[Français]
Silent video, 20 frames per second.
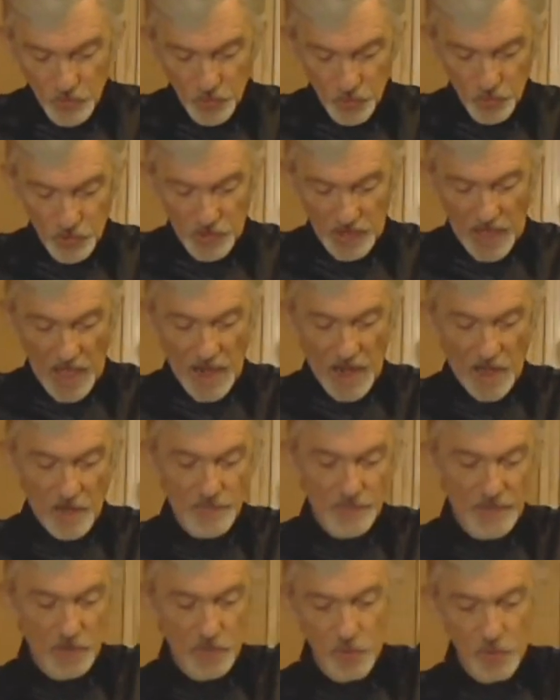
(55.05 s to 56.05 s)
Donc, à la
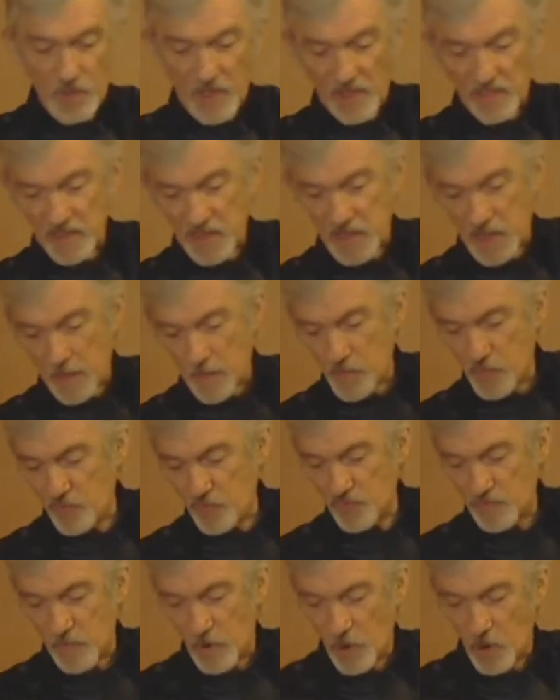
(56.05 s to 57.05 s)
fin du quatrième
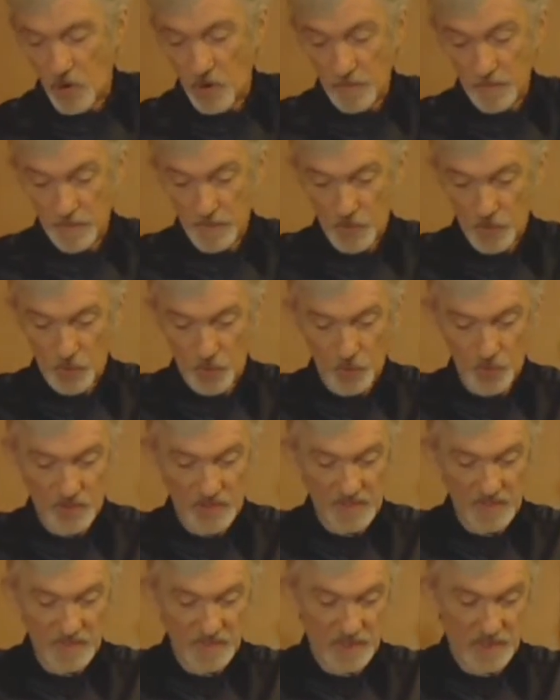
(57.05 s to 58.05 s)
mouvement, on
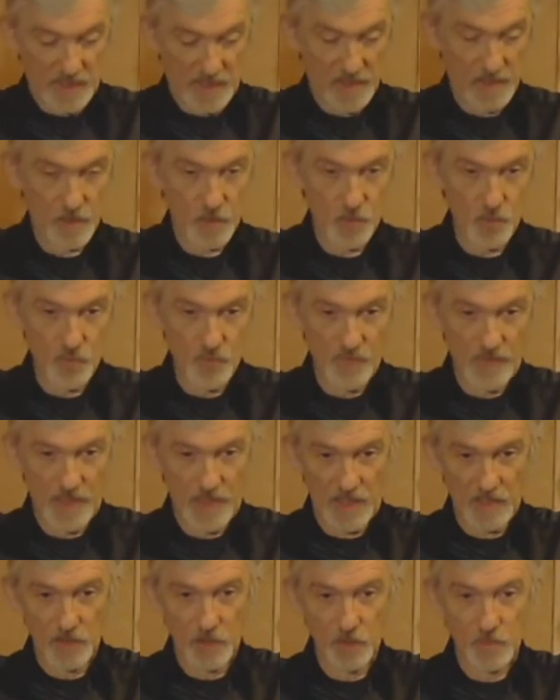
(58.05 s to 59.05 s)
était
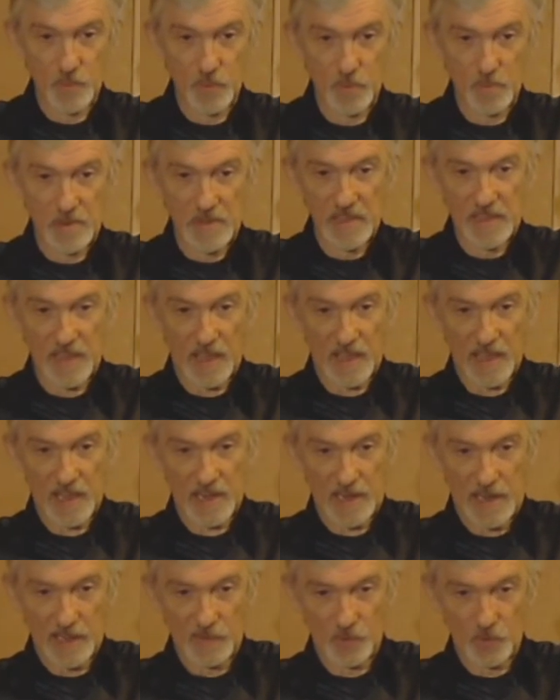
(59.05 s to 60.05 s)
ouvert à notre public avec
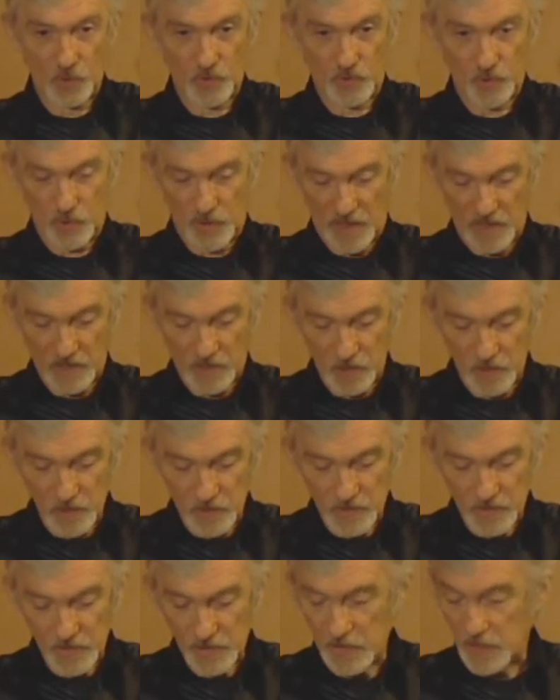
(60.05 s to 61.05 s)
l'anneau sur la
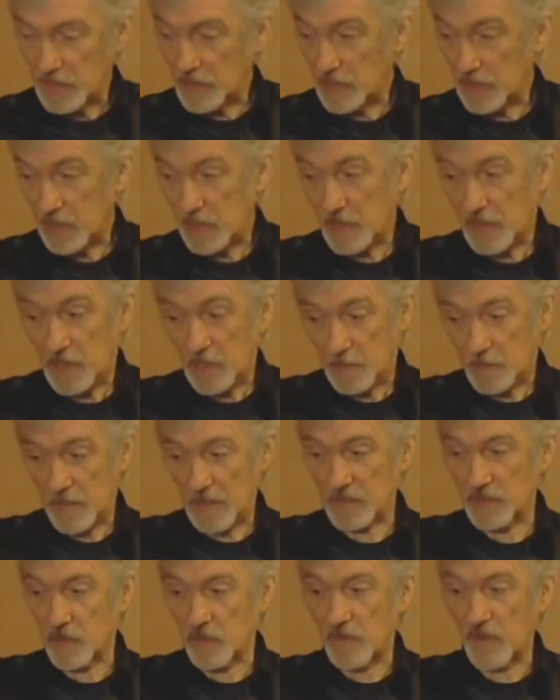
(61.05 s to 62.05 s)
corde.
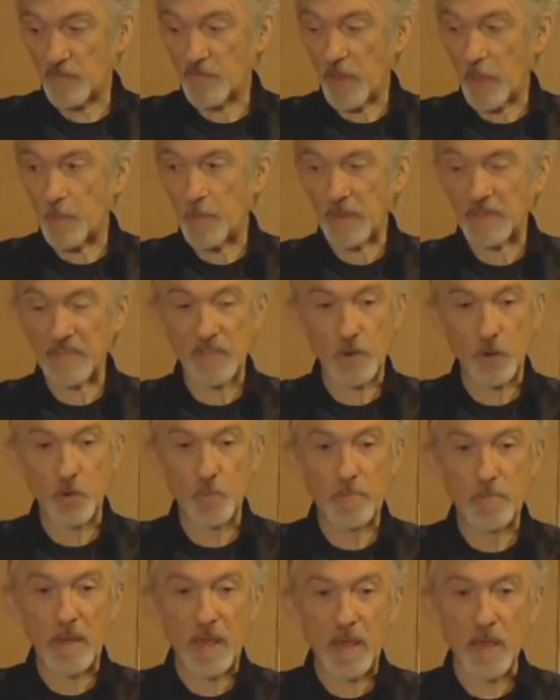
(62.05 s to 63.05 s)
Maintenant, on va faire passer le
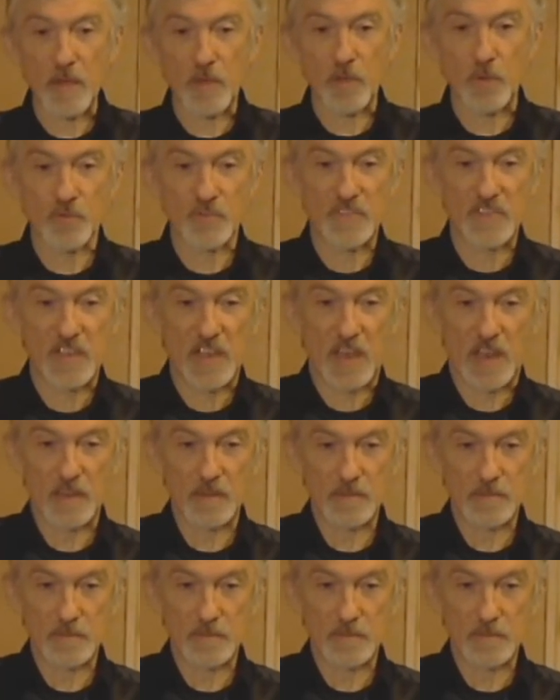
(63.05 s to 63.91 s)
brin qu'on tient